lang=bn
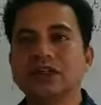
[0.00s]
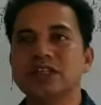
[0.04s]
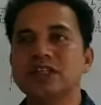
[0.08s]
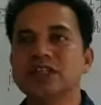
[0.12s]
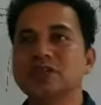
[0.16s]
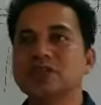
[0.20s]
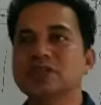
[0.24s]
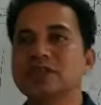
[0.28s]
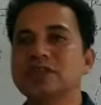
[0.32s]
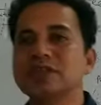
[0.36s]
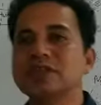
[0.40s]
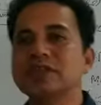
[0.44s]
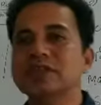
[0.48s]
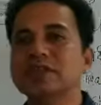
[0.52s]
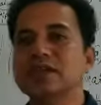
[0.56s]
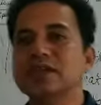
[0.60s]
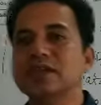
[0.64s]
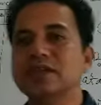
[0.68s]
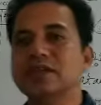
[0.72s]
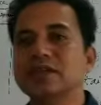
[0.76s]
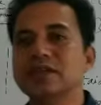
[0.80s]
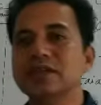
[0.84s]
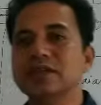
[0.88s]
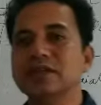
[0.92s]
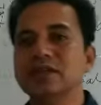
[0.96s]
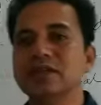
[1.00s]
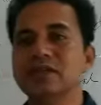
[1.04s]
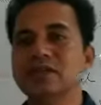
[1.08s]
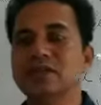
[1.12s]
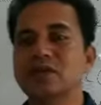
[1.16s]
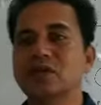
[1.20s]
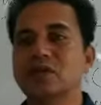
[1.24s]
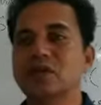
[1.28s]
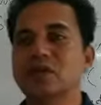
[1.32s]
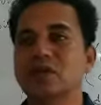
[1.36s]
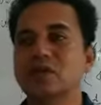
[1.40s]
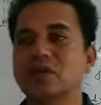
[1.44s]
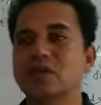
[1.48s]
স্টোর লেজারের
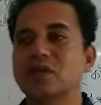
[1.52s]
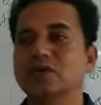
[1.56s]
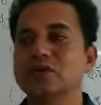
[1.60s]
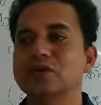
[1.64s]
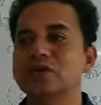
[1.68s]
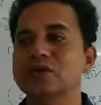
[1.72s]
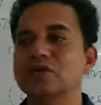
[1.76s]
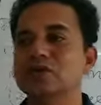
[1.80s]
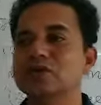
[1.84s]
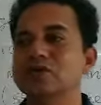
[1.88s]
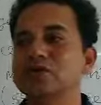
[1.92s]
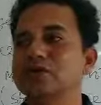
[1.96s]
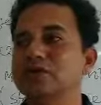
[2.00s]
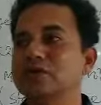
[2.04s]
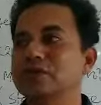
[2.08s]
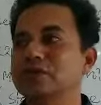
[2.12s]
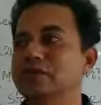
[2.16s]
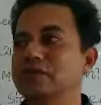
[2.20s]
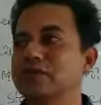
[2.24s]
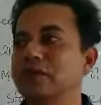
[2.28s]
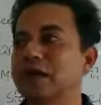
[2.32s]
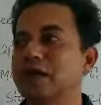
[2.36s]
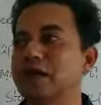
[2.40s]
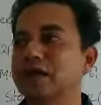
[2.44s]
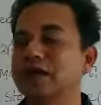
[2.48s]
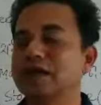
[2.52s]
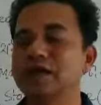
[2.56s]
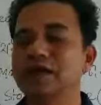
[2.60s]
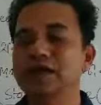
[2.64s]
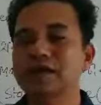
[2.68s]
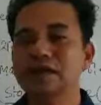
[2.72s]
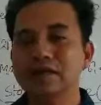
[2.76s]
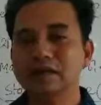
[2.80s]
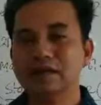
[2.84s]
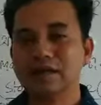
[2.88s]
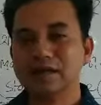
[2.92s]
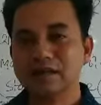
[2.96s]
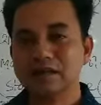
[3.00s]
অর্থ হচ্ছিল মাল
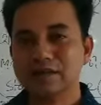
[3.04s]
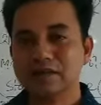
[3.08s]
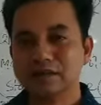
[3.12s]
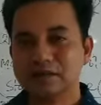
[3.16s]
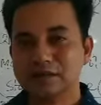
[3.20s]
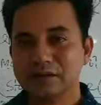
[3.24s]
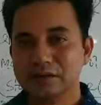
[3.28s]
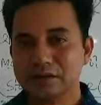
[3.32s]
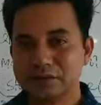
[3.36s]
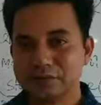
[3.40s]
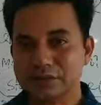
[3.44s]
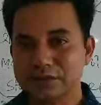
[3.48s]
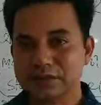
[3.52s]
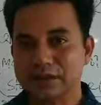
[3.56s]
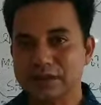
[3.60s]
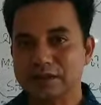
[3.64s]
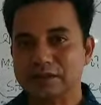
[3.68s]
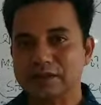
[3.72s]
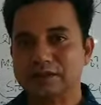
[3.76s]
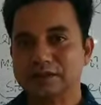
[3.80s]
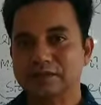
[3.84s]
খতিয়ান